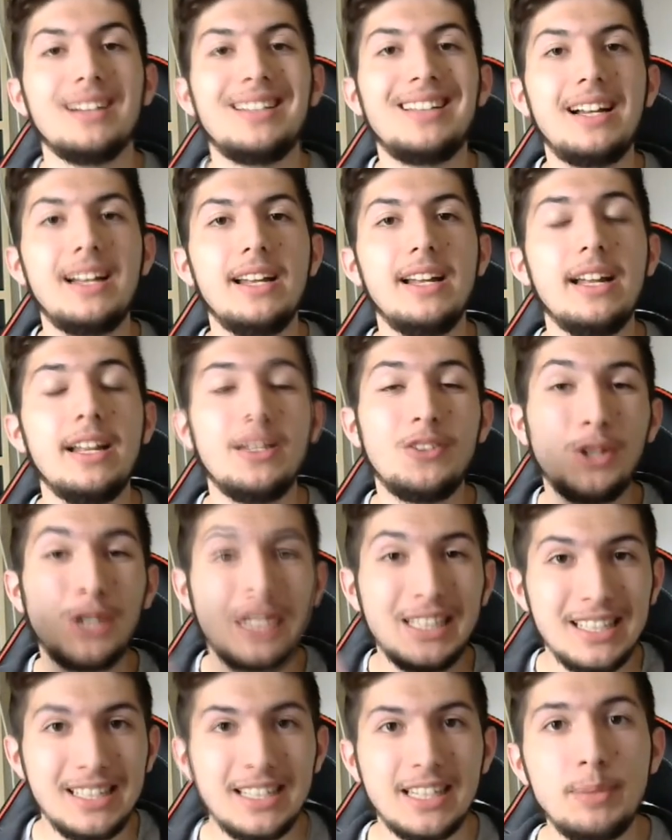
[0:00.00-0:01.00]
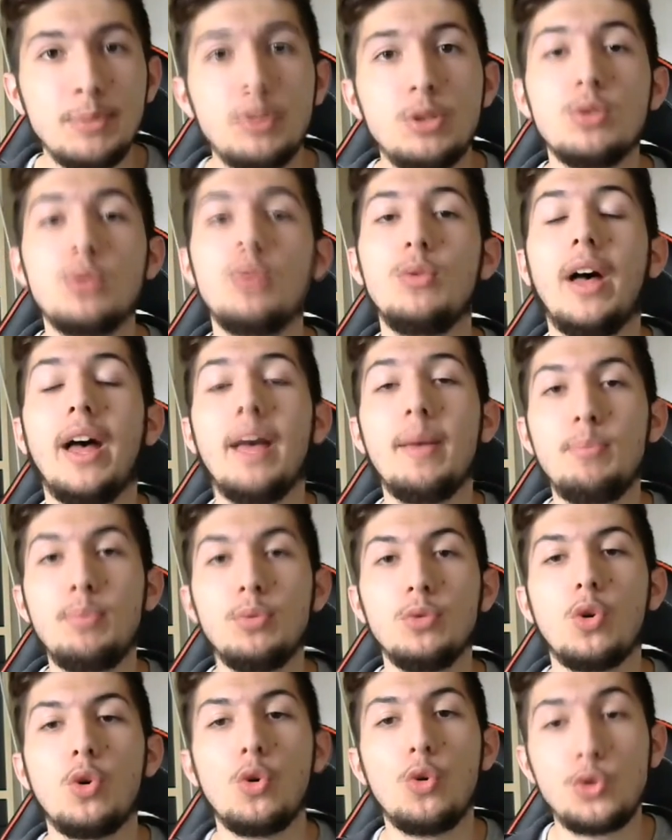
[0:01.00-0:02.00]
d'aller dans la description,
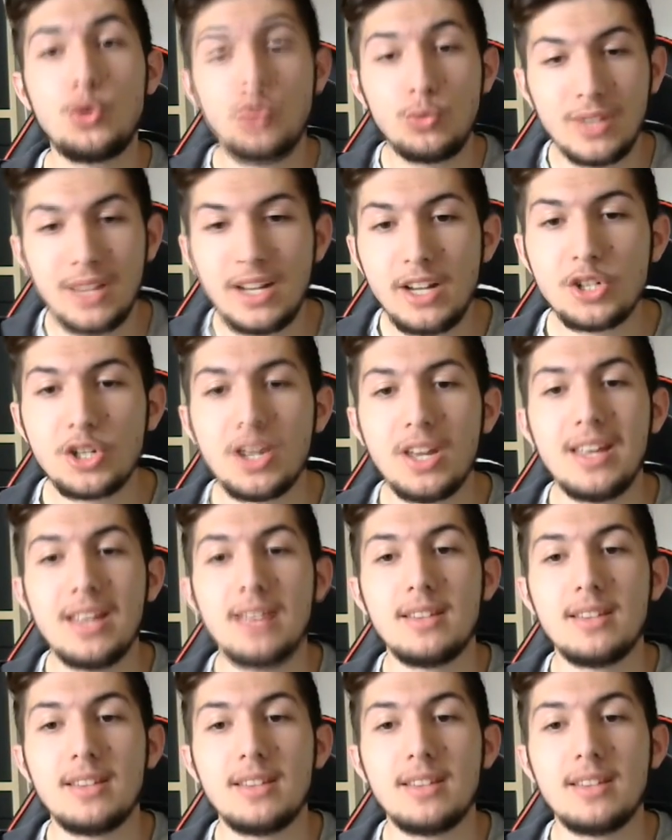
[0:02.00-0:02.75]
répondre au sondage.